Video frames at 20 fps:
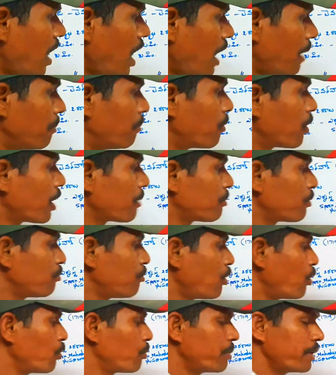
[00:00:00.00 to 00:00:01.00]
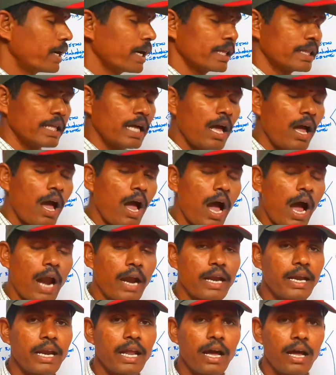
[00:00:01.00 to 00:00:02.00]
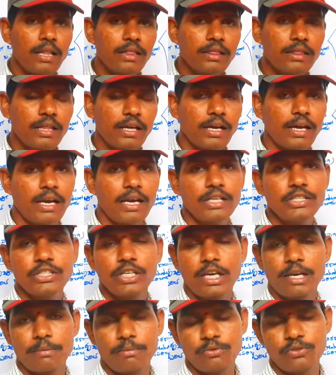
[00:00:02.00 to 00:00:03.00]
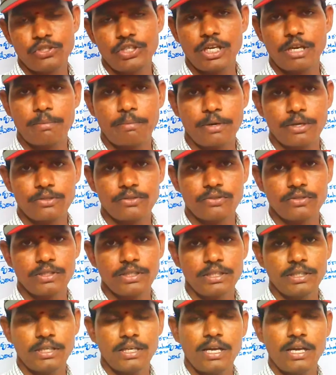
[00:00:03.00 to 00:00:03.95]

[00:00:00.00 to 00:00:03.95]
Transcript: అబ్రపు బహుపిండత అండాంత కణజాలం నుంచి ఏర్పడుతుంది